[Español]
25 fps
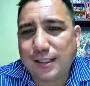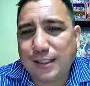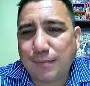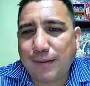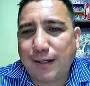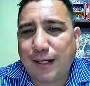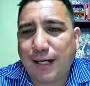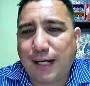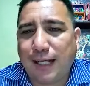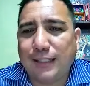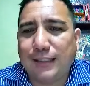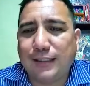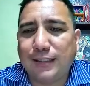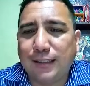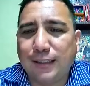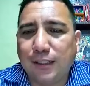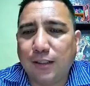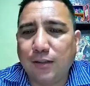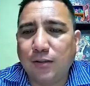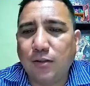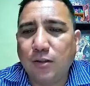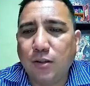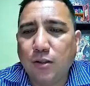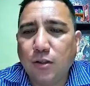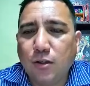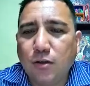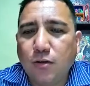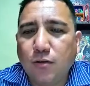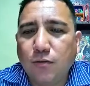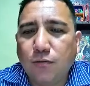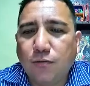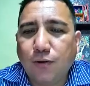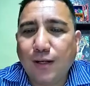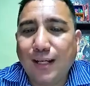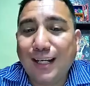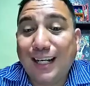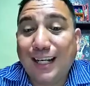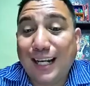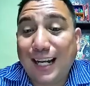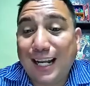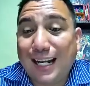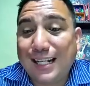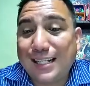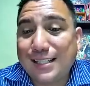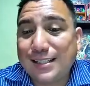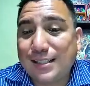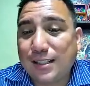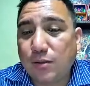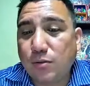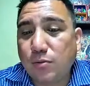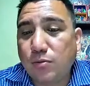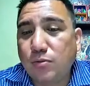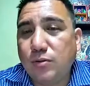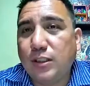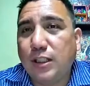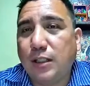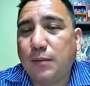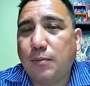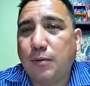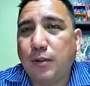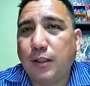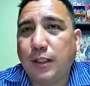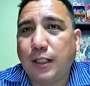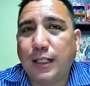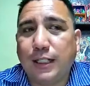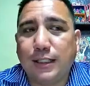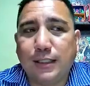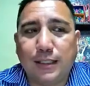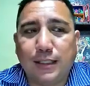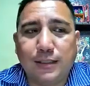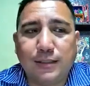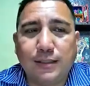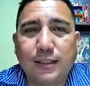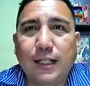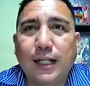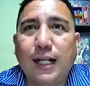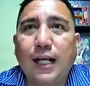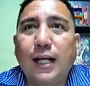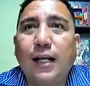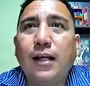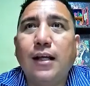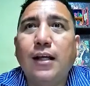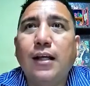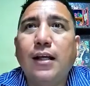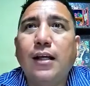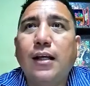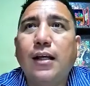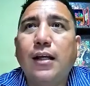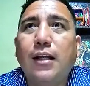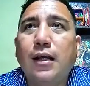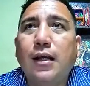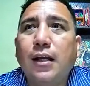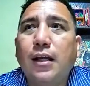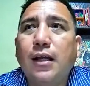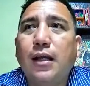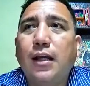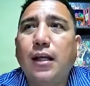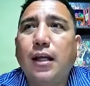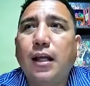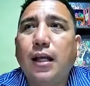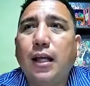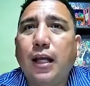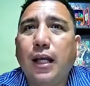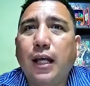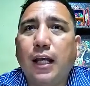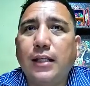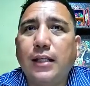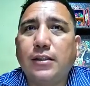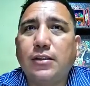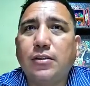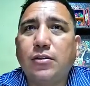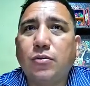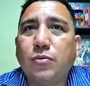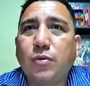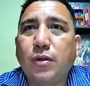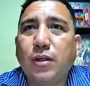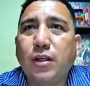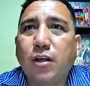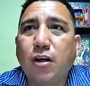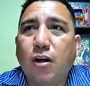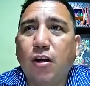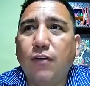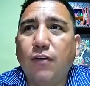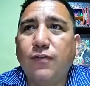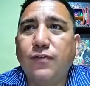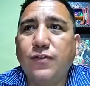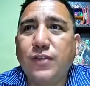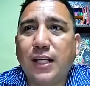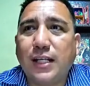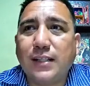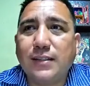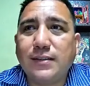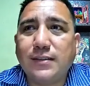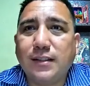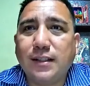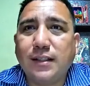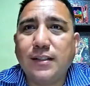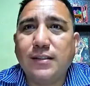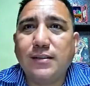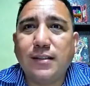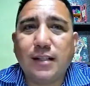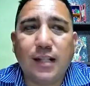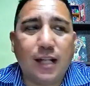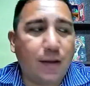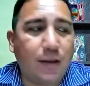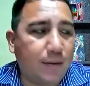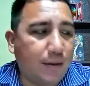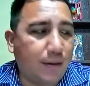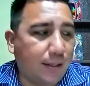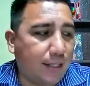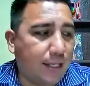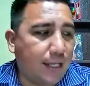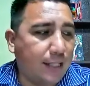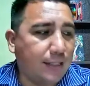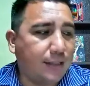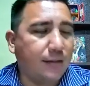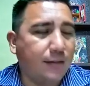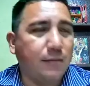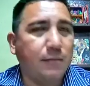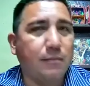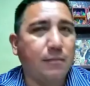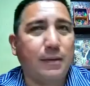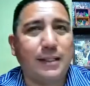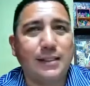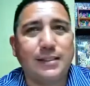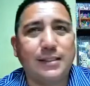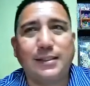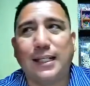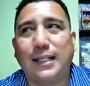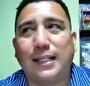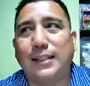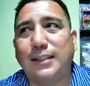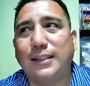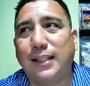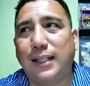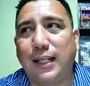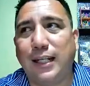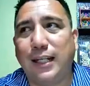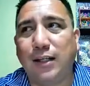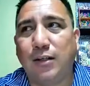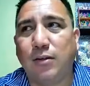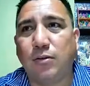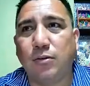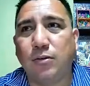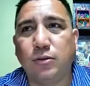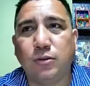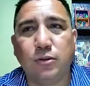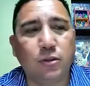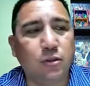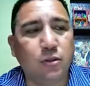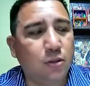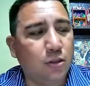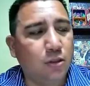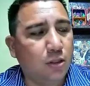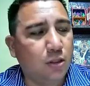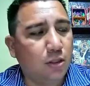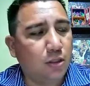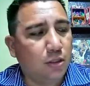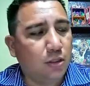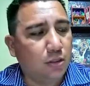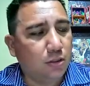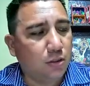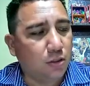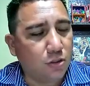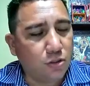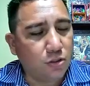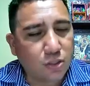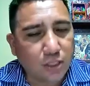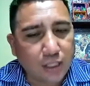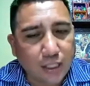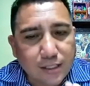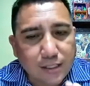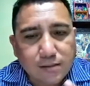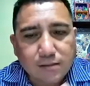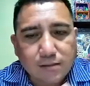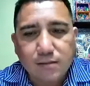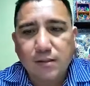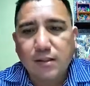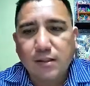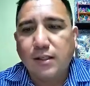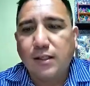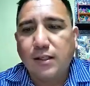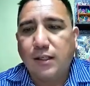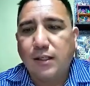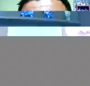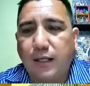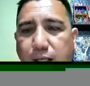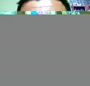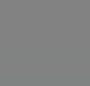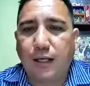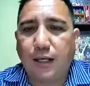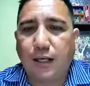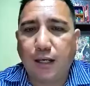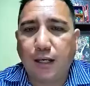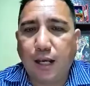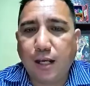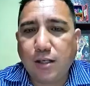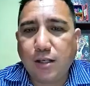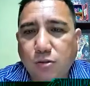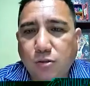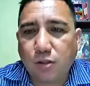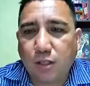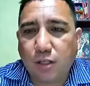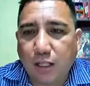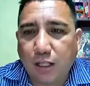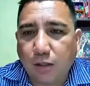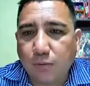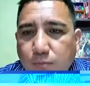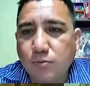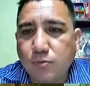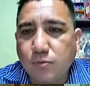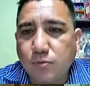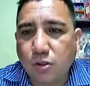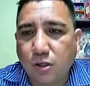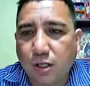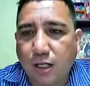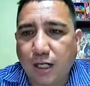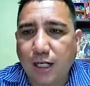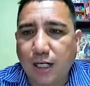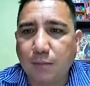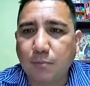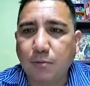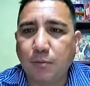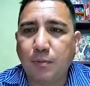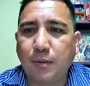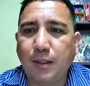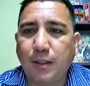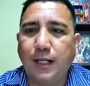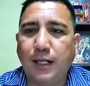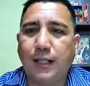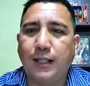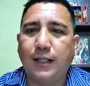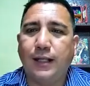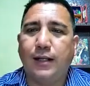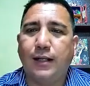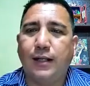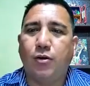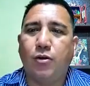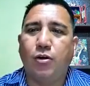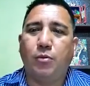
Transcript: semejante, ¿no? Fue clara segunda, porque la tercera es Queen of Justice, la verdad, bastante lejos, ¿no? Entonces, eh, eso le da opción a la pupila del